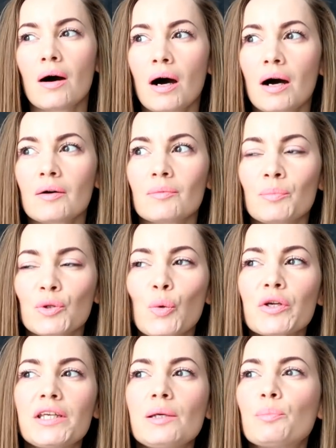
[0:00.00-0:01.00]
а,
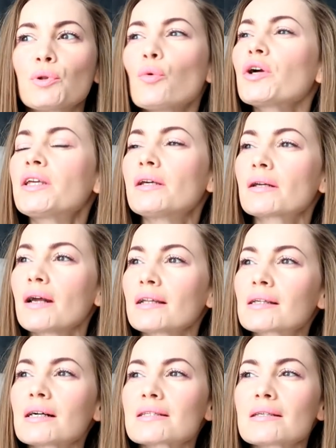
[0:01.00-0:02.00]
многие блогеры
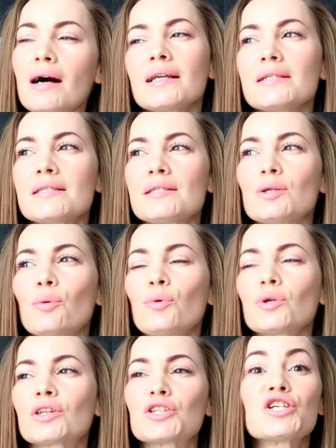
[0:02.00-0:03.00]
отказались отказались
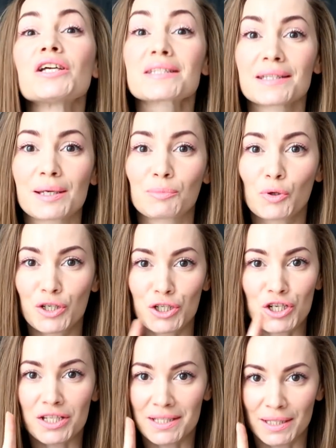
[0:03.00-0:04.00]
от честные, многие
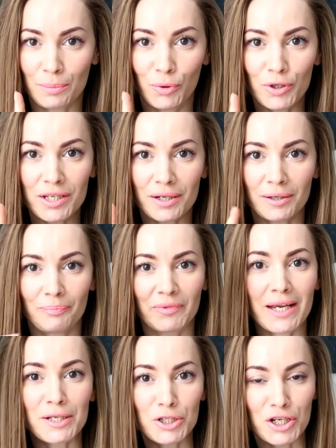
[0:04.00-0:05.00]
честные блогеры,
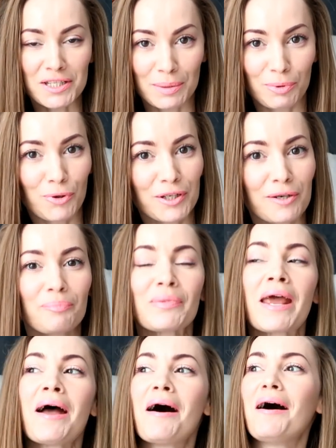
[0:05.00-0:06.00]
я не честный блогер.
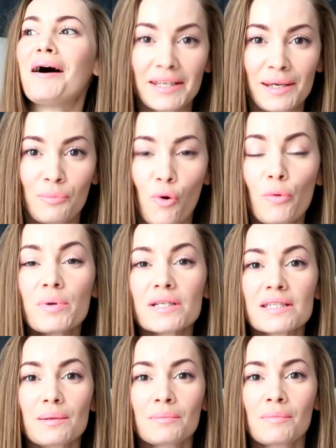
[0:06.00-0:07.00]
А, таким
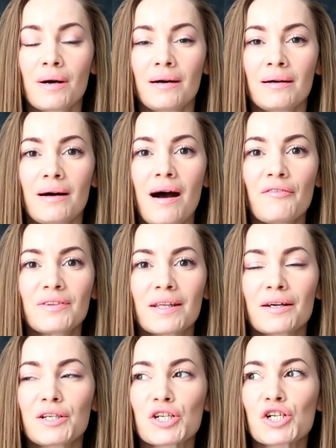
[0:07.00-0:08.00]
образом, а,
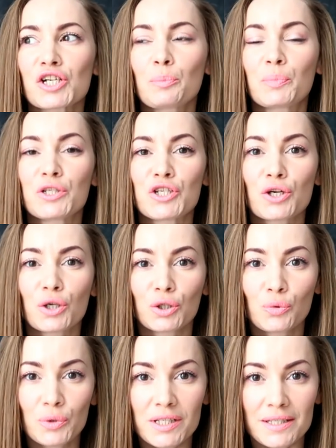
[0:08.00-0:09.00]
автор решил
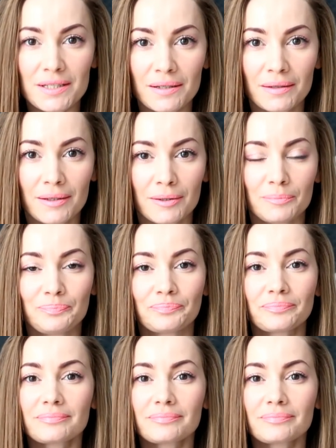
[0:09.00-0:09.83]
подчеркнуть э,